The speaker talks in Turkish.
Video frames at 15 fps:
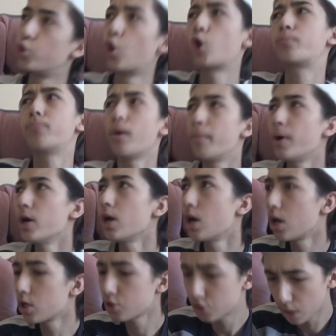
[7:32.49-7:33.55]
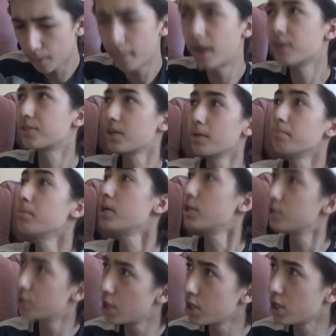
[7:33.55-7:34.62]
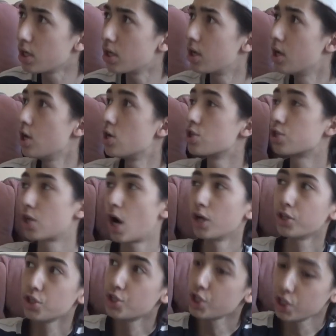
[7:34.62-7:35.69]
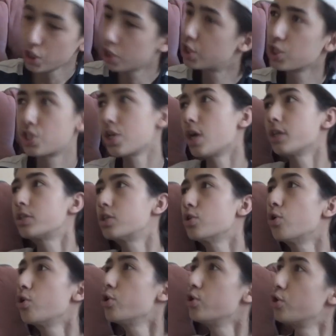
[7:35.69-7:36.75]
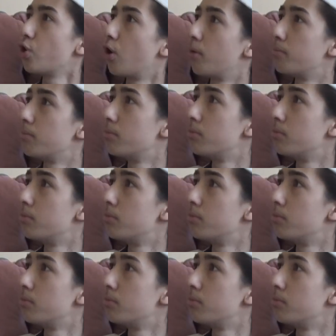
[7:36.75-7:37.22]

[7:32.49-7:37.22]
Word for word: Yok baba ya sabahtan beri değil. Sadece 2 saattir oynuyorum.